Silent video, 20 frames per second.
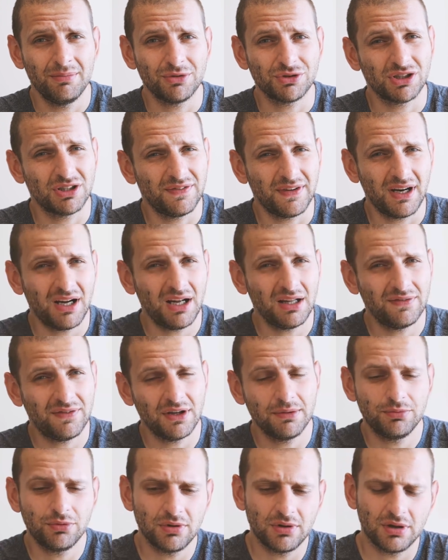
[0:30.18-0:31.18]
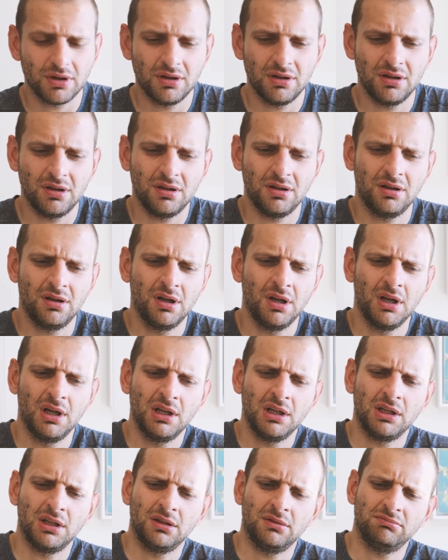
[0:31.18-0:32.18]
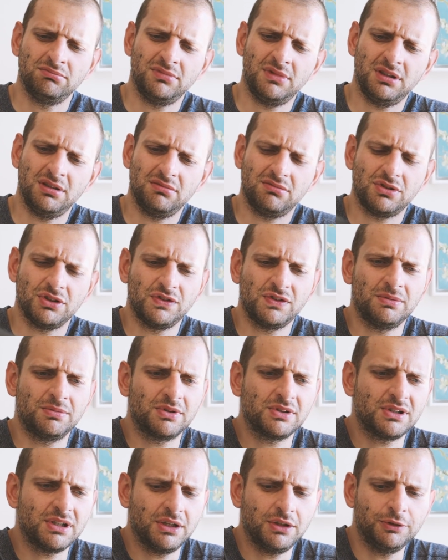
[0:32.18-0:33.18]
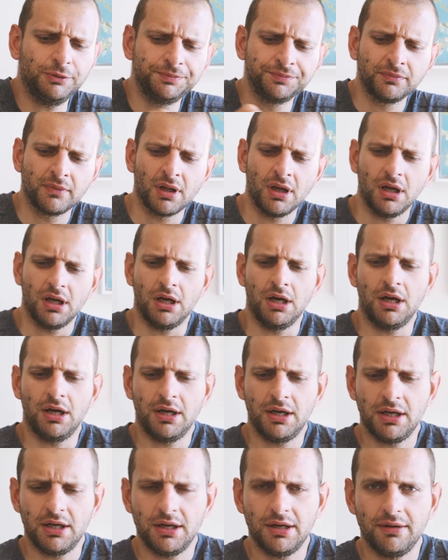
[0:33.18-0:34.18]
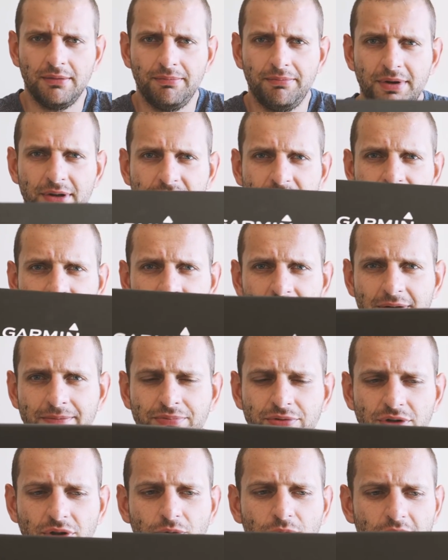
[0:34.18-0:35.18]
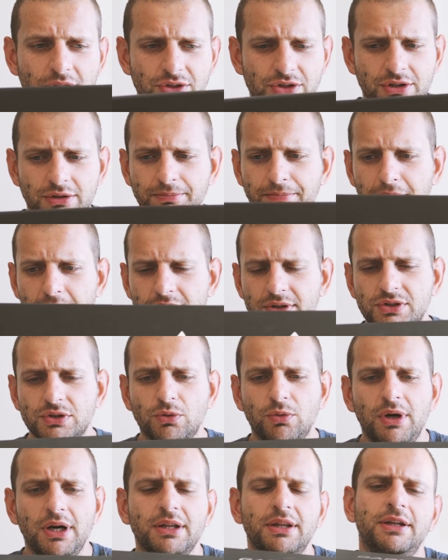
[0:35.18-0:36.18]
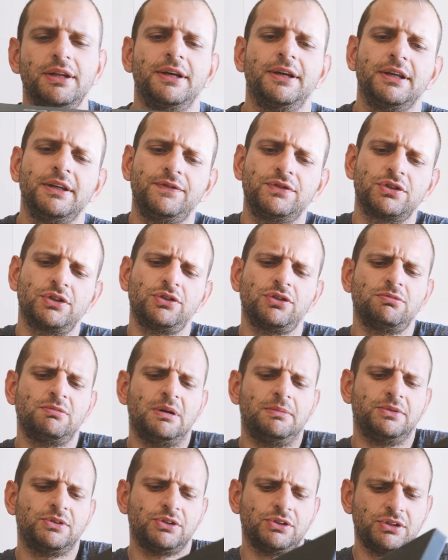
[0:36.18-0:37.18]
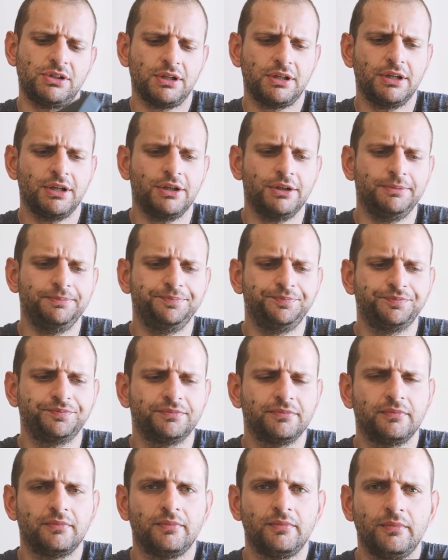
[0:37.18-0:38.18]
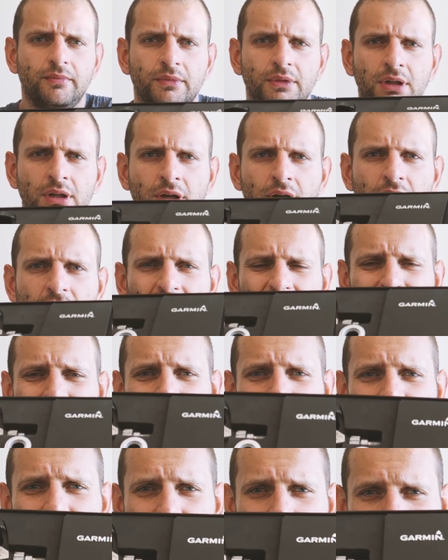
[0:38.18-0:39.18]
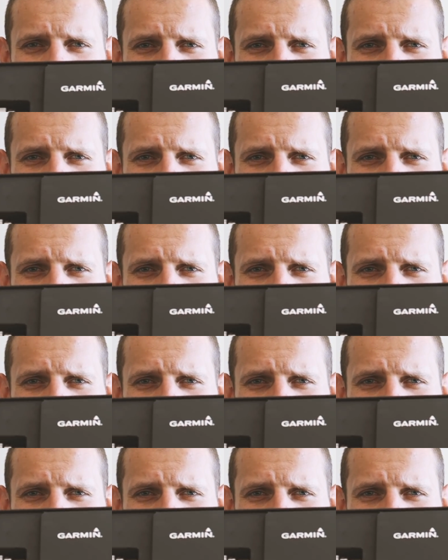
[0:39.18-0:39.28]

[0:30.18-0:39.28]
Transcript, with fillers: może 2, 2,5, e, coś w tym rodzaju. E, bardzo fajne pudełeczko, bardzo ładne i w środku mamy coś takiego. To jest bardzo